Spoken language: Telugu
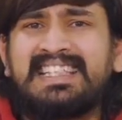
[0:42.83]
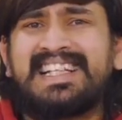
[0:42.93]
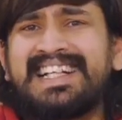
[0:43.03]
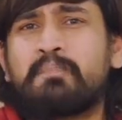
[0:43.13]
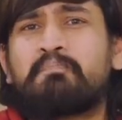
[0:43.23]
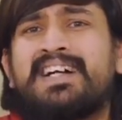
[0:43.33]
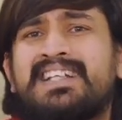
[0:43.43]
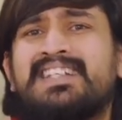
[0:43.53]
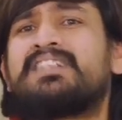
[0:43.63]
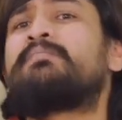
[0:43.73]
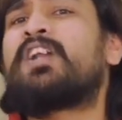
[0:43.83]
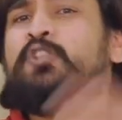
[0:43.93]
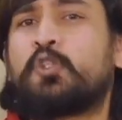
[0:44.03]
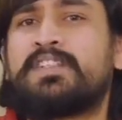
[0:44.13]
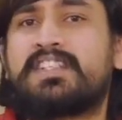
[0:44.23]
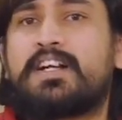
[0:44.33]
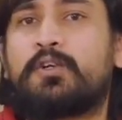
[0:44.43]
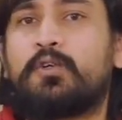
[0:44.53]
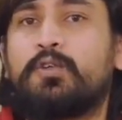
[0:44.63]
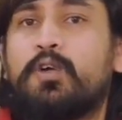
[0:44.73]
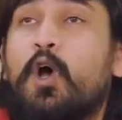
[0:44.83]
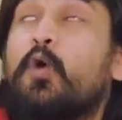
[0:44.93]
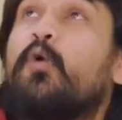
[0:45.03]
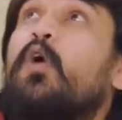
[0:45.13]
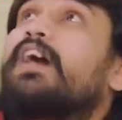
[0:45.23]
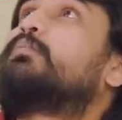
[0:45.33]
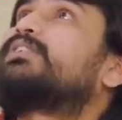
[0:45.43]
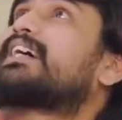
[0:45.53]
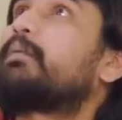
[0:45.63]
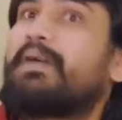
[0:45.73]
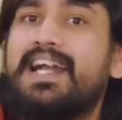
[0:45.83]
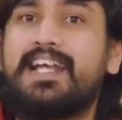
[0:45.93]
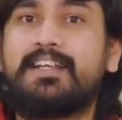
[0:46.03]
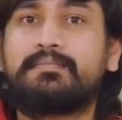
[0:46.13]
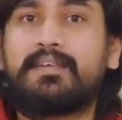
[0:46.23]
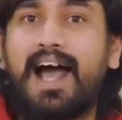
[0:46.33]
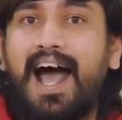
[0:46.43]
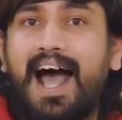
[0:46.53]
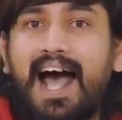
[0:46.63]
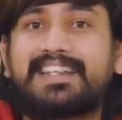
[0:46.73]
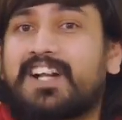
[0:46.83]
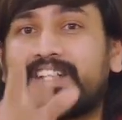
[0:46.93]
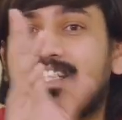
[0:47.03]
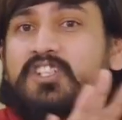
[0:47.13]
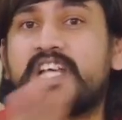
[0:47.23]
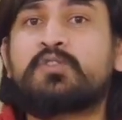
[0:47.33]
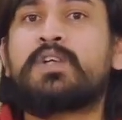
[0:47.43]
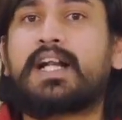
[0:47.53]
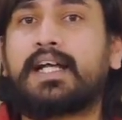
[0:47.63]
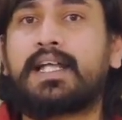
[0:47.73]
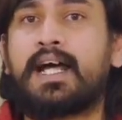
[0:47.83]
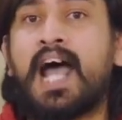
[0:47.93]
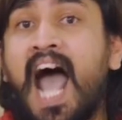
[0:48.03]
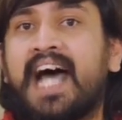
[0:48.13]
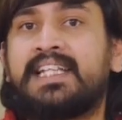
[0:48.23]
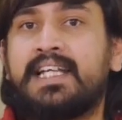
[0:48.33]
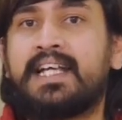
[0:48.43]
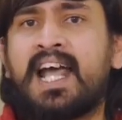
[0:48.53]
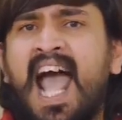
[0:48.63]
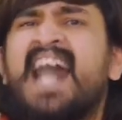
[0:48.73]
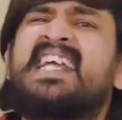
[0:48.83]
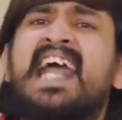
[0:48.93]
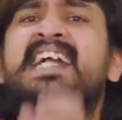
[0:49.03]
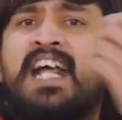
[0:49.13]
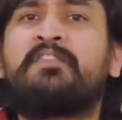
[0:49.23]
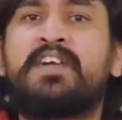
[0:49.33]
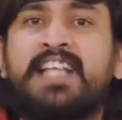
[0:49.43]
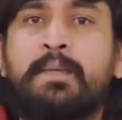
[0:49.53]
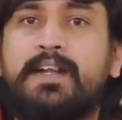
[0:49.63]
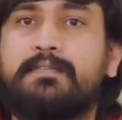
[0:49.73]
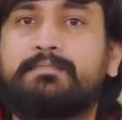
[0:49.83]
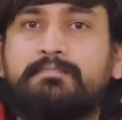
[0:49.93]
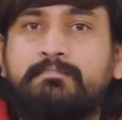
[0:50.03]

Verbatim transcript: చిన్నప్పటి నుంచి సినిమాలో చూపించినట్టు ఓ అద్భుతంగా పెళ్ళి ఆ తర్వాత అదేదో చేసుకుంటారు కదా అది అని గట్టిగా ఫిక్స్ అయిపోయింది